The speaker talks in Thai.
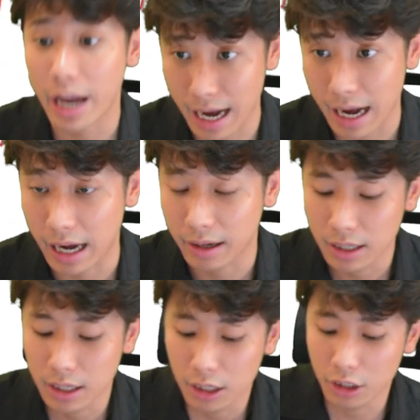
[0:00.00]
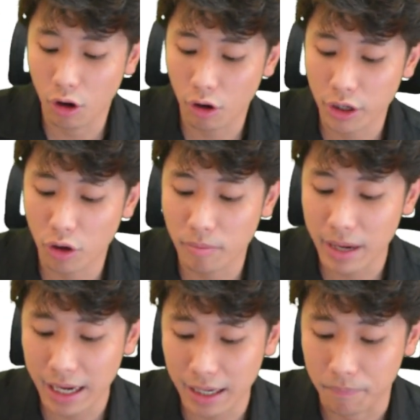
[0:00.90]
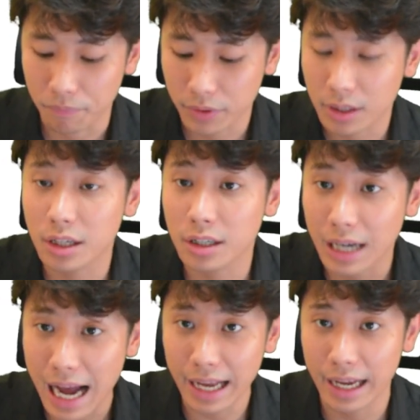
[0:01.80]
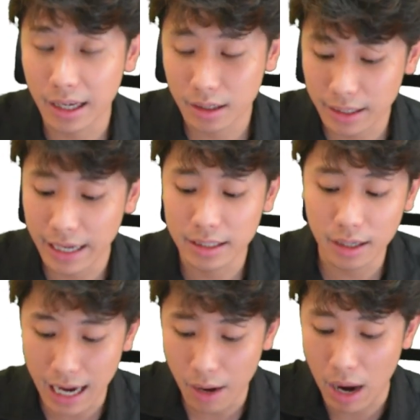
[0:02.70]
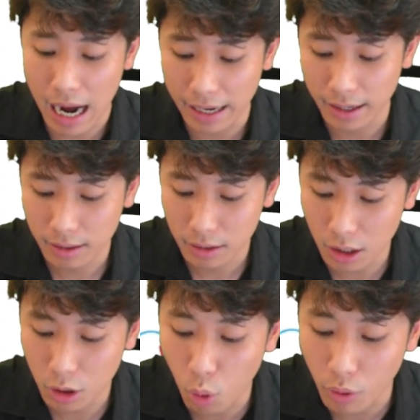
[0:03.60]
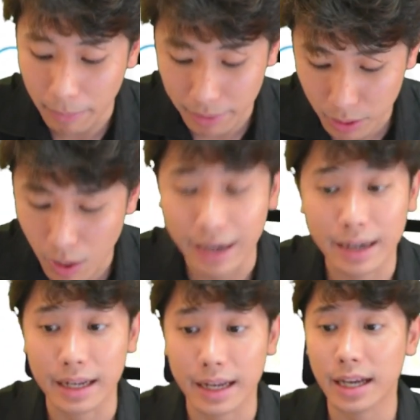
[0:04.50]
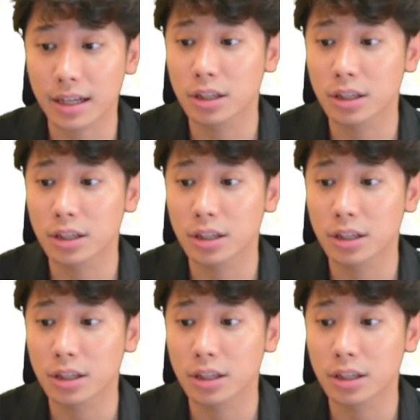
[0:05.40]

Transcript: r ห้อย r โดยโดเมน ก็คือค่า x เลนคือค่า y ก็คือคู่ดับ x y นั่น